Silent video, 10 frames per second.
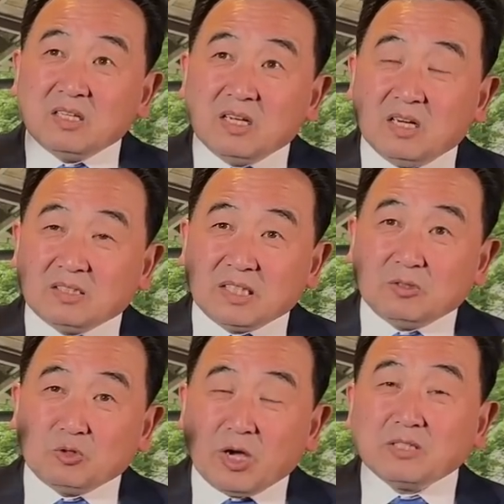呃，这
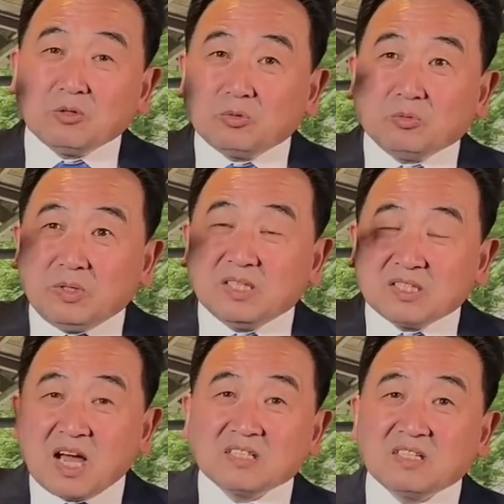全球主义的
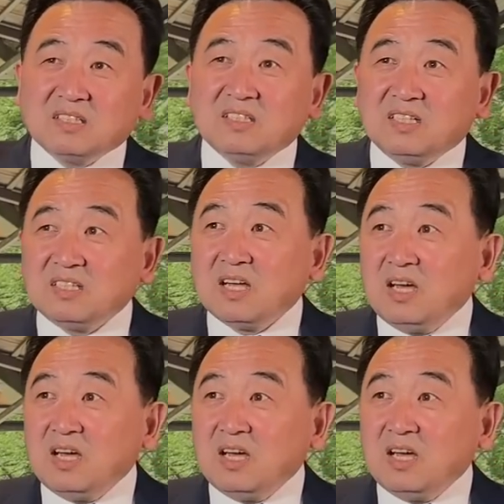上层的人